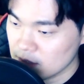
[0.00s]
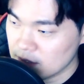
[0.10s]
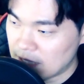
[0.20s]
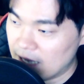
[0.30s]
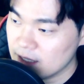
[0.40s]

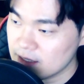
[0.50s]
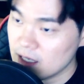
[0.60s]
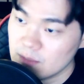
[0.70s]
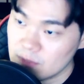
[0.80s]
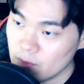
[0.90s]
달에
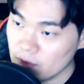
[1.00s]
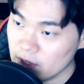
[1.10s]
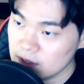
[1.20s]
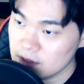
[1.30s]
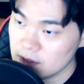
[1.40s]
사람을
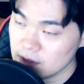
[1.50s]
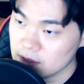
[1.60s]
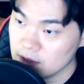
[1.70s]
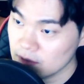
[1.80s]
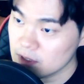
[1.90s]
보내는
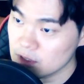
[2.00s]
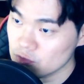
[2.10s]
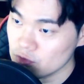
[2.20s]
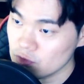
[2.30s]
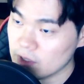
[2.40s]
그런
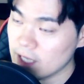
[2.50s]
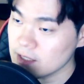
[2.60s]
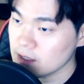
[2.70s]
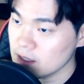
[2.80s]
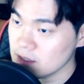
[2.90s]
기술은
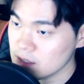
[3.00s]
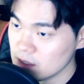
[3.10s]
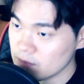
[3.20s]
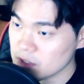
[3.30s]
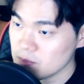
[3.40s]

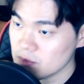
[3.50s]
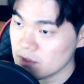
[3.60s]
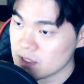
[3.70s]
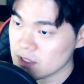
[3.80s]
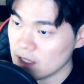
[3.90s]
아직까지 몇 십
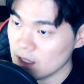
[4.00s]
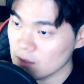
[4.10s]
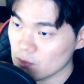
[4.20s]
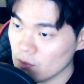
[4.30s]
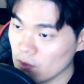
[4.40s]
년이
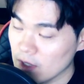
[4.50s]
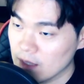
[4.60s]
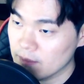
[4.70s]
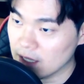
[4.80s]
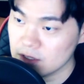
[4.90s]
지나도록
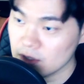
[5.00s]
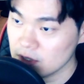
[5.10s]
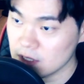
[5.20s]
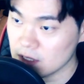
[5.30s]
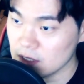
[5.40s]

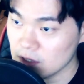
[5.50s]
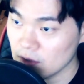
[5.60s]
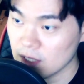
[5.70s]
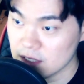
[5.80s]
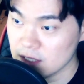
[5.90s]
발전이
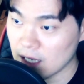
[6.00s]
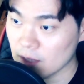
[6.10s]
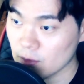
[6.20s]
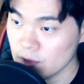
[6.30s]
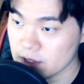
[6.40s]
일어나지는
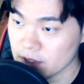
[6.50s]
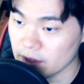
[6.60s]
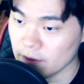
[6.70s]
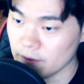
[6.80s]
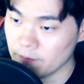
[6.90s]
않고
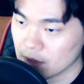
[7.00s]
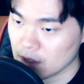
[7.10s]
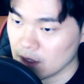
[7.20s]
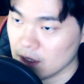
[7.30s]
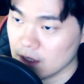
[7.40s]
있어요.
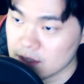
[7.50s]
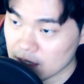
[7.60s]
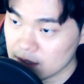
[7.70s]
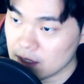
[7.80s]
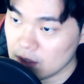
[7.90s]

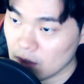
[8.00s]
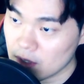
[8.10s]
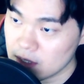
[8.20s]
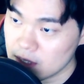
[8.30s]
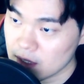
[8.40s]
자, 근데
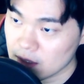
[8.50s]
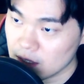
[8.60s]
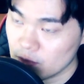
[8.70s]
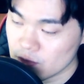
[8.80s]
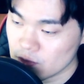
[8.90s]
이렇게
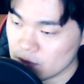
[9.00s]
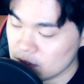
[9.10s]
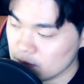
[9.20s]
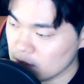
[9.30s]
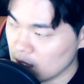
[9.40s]
생각해 볼 수는
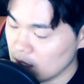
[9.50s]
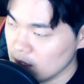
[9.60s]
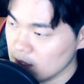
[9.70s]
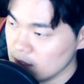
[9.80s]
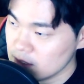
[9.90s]
있습니다.
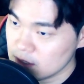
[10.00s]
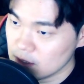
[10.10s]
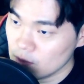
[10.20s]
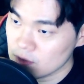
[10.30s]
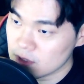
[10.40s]

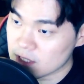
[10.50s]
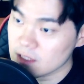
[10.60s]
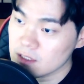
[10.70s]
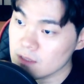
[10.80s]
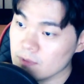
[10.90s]
실제로
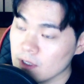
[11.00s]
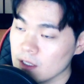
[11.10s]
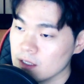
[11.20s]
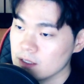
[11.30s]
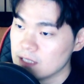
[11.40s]
지금
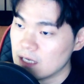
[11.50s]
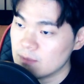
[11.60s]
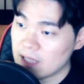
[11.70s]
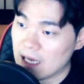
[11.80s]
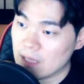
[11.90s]

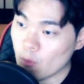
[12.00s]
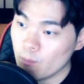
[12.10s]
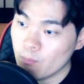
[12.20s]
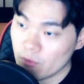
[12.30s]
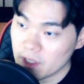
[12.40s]
사람을 달에
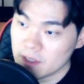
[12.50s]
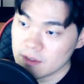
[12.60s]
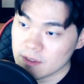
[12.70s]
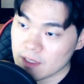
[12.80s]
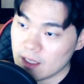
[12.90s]
못
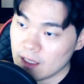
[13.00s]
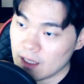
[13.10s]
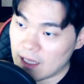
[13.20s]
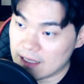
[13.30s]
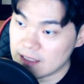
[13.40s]
보내는 게
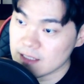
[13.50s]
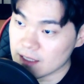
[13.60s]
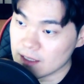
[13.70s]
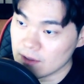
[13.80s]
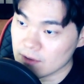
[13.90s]

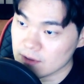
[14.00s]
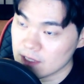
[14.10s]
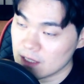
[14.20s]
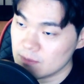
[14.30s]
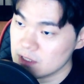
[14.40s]
아니잖아요.
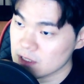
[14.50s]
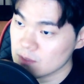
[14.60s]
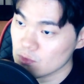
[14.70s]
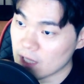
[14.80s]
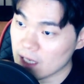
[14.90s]
사람을
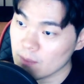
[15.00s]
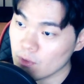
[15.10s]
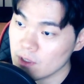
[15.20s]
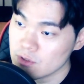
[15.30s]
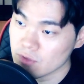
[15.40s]
지금도 달에
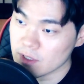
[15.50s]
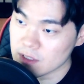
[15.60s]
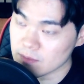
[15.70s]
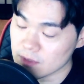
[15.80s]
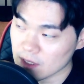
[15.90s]
보낼 수가
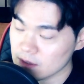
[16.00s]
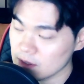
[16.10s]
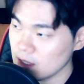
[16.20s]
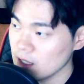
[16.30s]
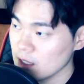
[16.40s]
있습니다.
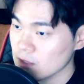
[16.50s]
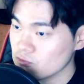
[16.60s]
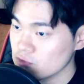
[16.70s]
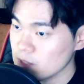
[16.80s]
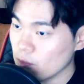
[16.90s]
근데
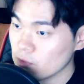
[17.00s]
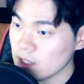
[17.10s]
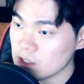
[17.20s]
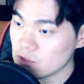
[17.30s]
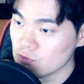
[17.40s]
굳이
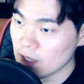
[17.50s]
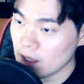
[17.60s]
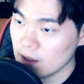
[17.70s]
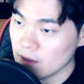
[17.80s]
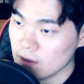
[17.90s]
보낼
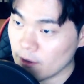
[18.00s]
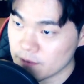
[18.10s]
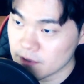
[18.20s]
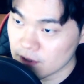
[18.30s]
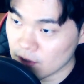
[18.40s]
이유가
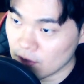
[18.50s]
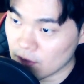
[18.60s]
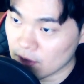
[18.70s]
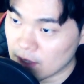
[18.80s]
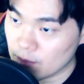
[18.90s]

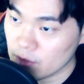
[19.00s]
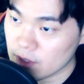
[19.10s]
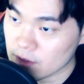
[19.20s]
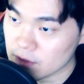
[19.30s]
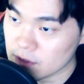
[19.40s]
없어서 안
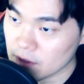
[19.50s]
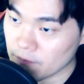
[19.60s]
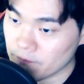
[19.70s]
보내는 거죠.